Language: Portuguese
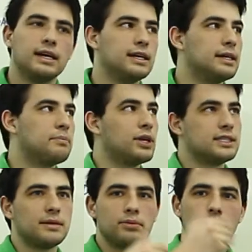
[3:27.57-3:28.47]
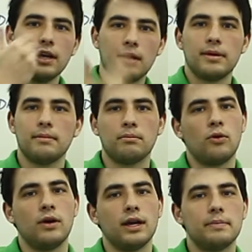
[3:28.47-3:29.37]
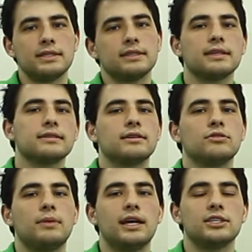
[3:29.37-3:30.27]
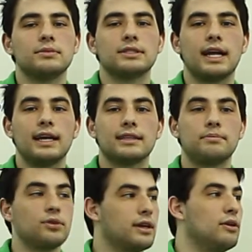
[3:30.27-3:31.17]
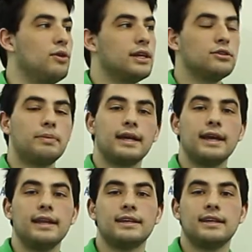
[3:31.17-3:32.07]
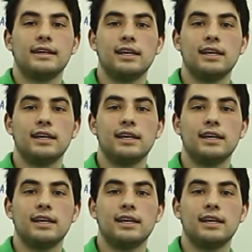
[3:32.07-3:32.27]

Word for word: ah, por exemplo, é uma boa representação de uma arte abstrata, porque olhando para ele,